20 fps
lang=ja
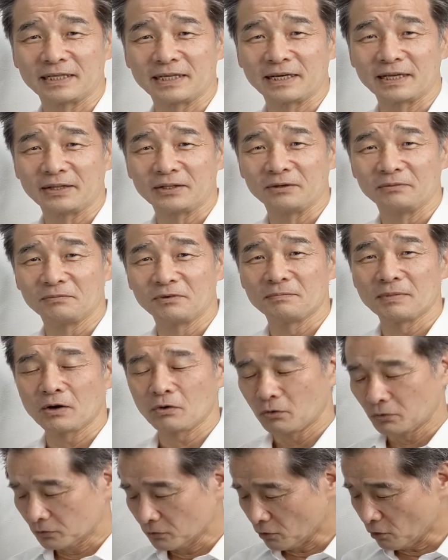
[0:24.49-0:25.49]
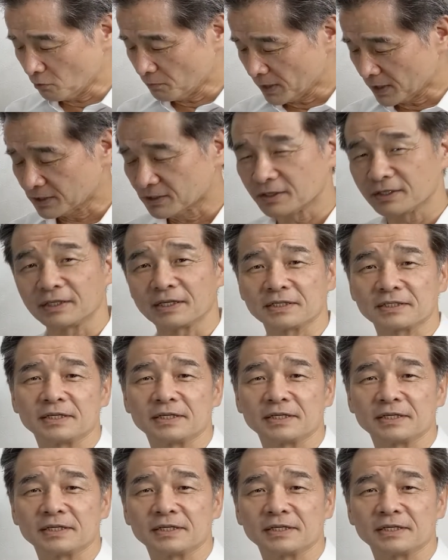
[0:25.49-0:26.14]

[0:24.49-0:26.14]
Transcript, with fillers: けれども、まあ、このお祭りで